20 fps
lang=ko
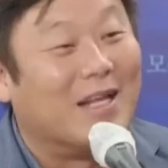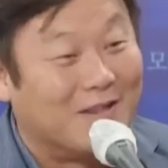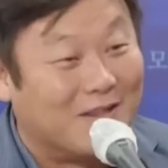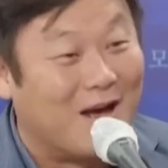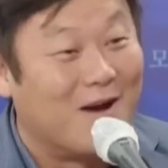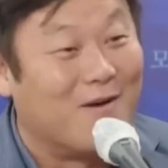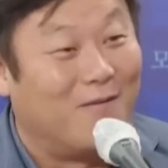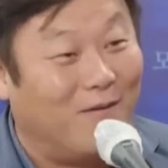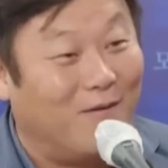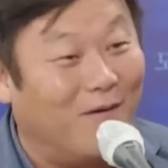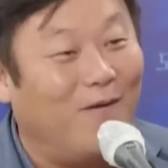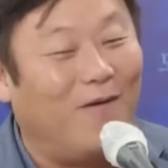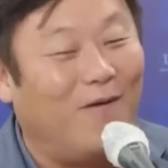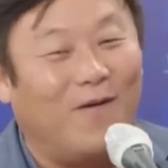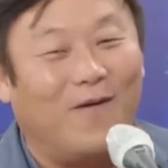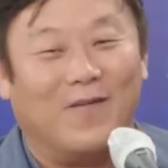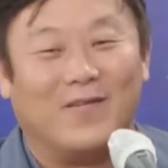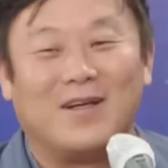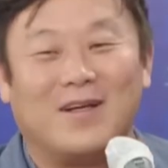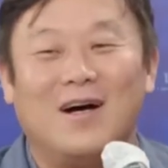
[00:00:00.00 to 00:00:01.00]

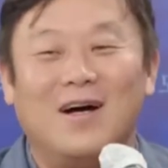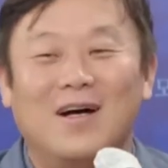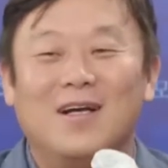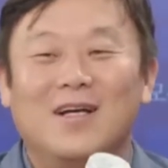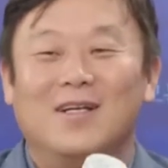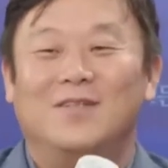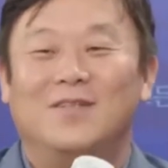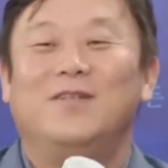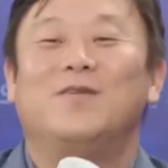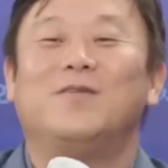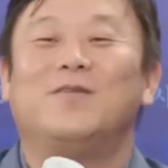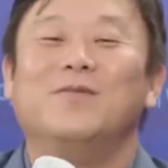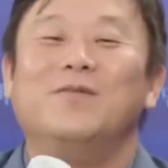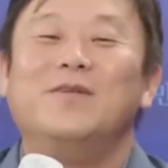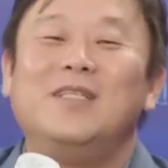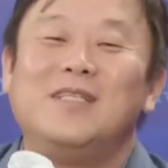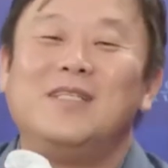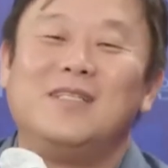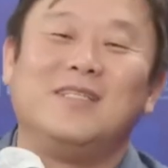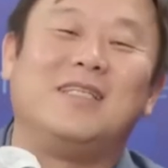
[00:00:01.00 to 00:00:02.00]
한다고. 그러니까 우리
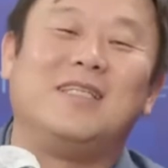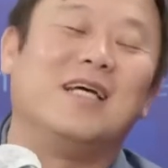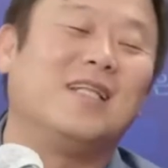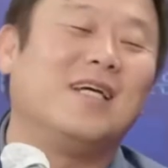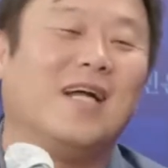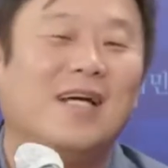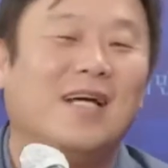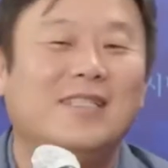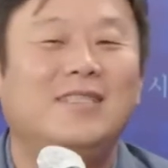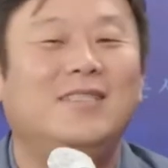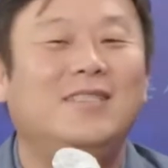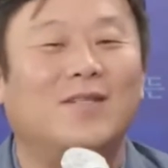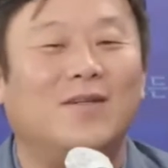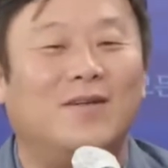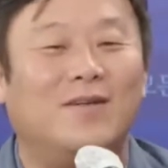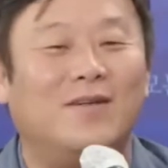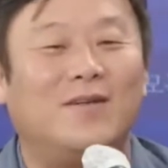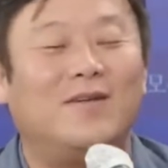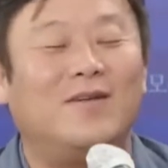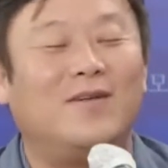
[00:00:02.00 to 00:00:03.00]
국민들은
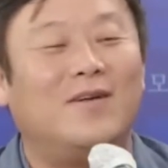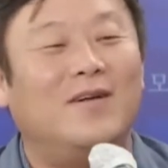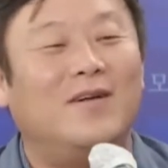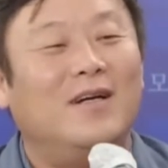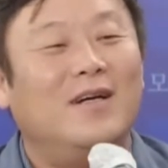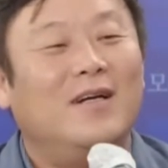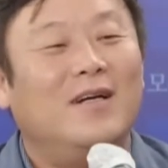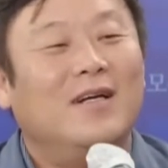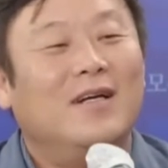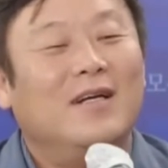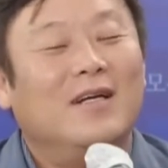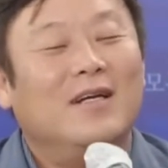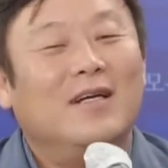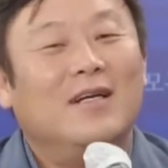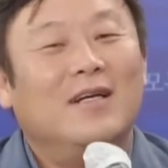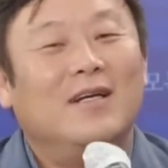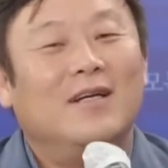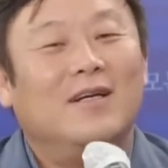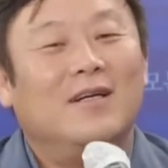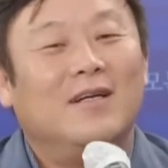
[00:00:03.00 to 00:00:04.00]
대단하시죠. 아,
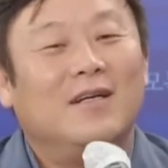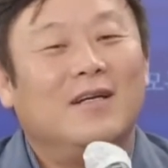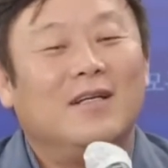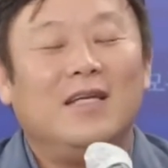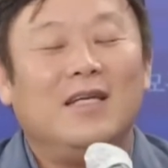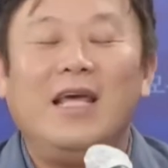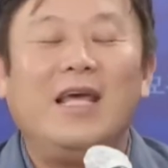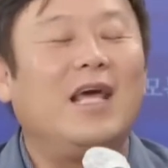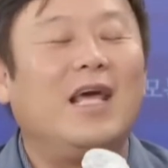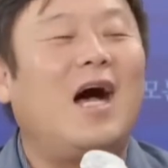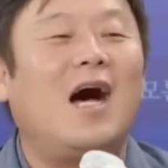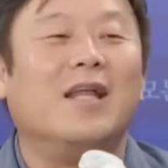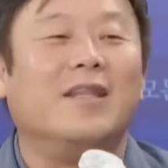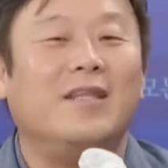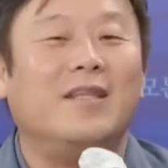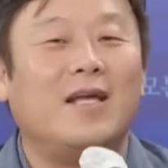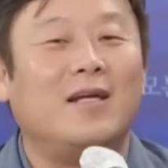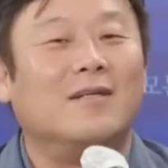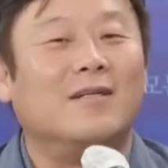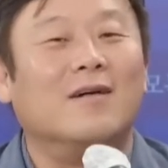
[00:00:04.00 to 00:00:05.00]
진짜 이해가
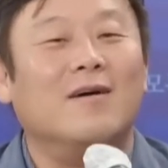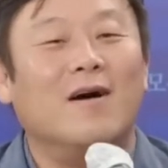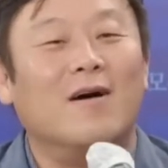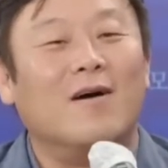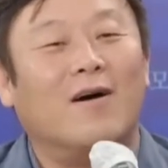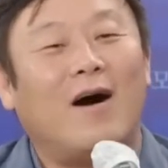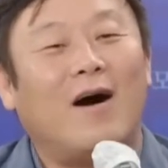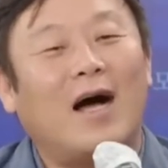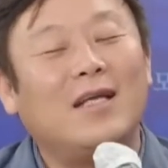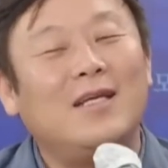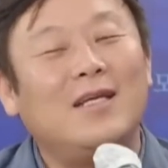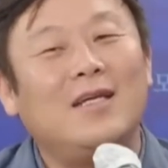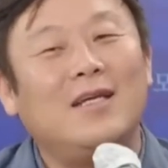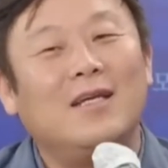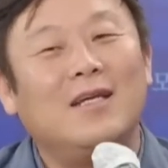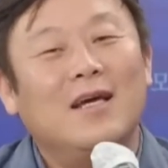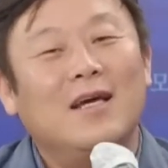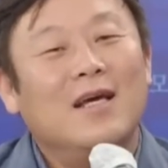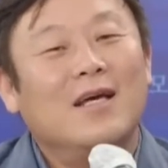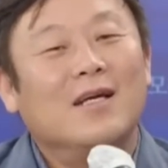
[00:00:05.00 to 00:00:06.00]
안 되는 거예요. 네.
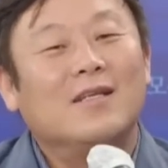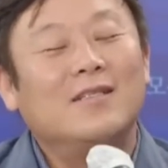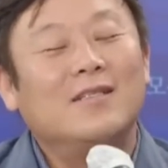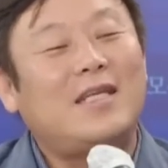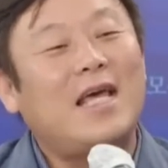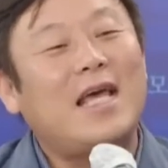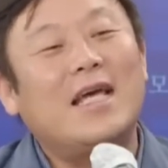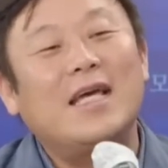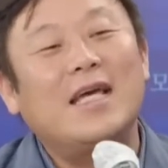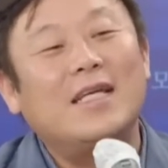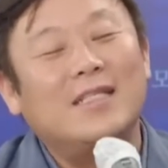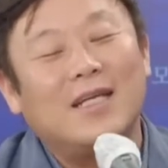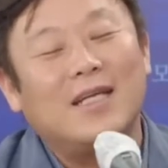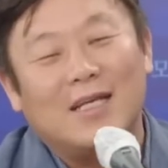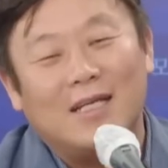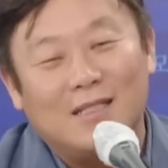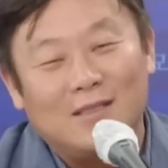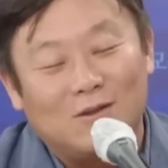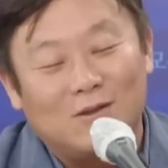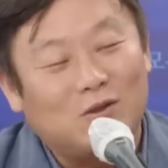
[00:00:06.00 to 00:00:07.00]
아니 그
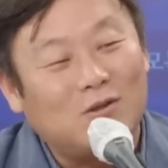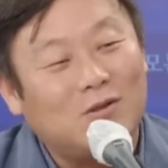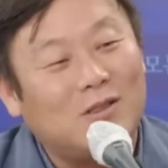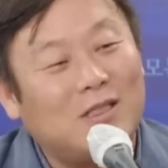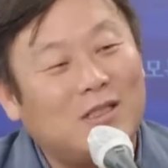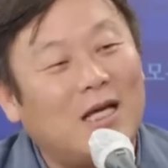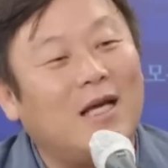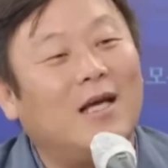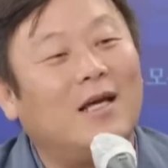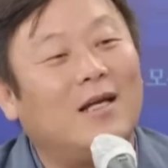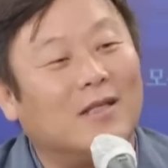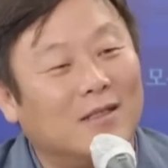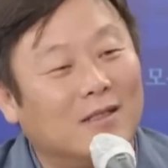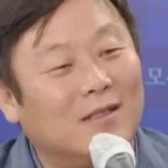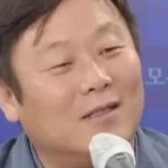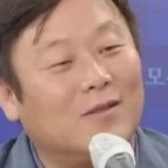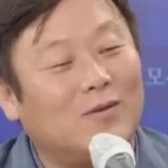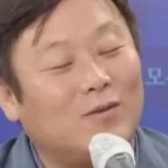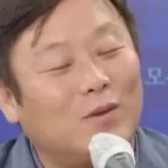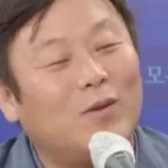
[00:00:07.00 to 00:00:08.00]
세계적인
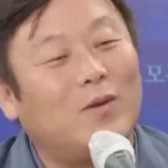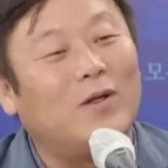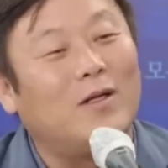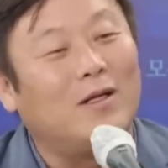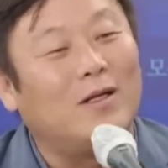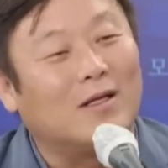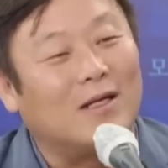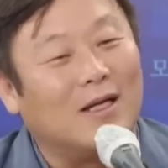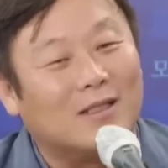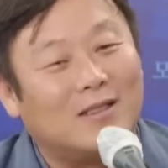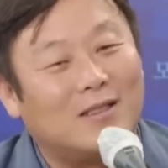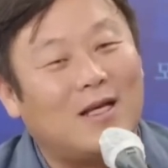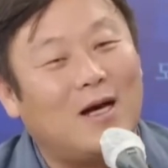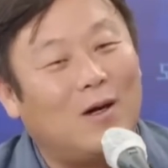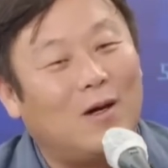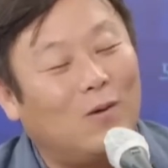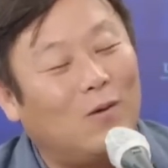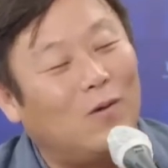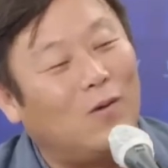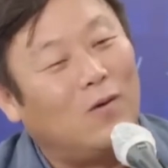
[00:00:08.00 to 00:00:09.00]
축제를 수련을
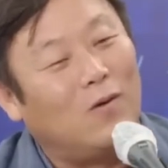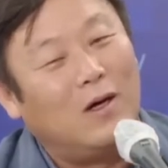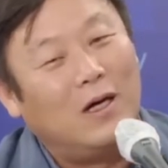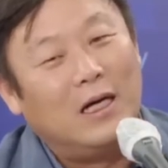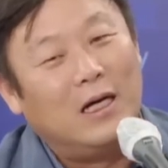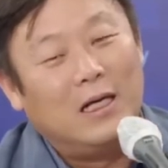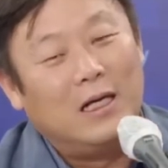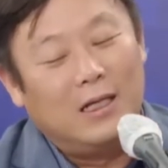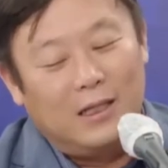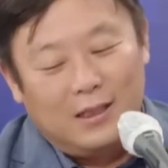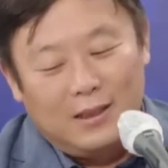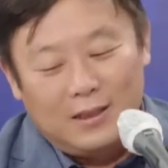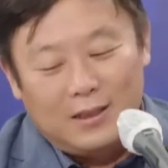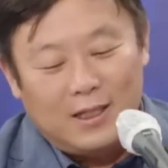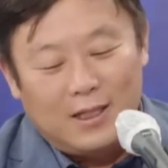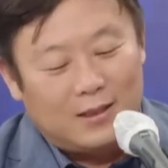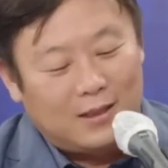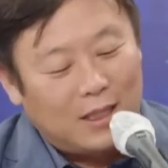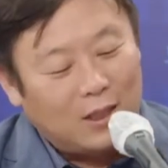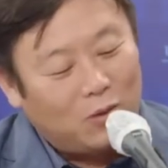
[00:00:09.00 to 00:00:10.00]
개최하고
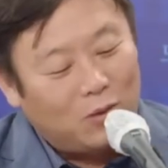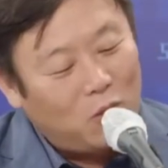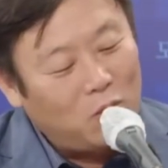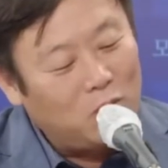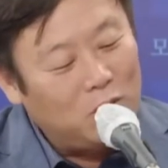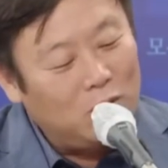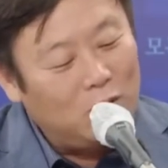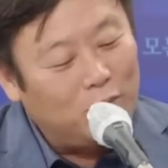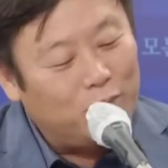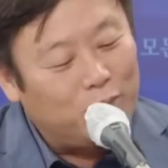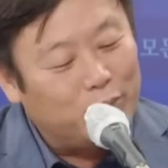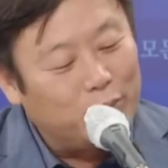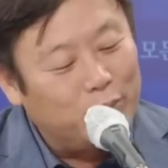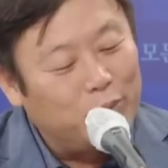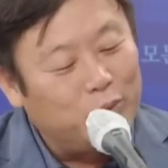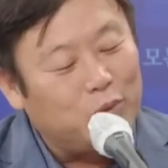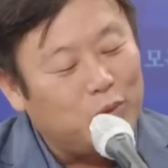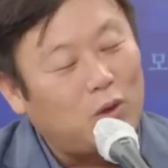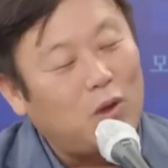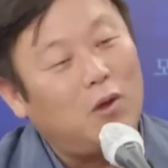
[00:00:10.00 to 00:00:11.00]
그러니까 대통령
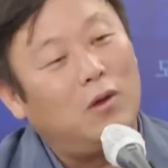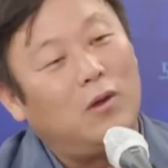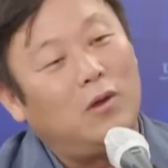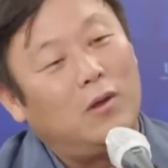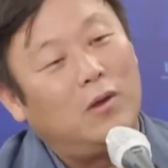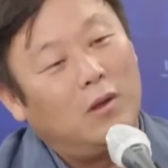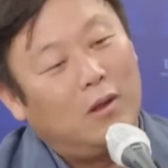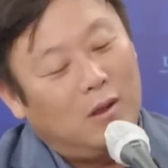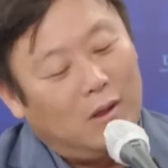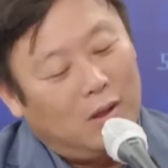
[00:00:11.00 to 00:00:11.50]
부부부터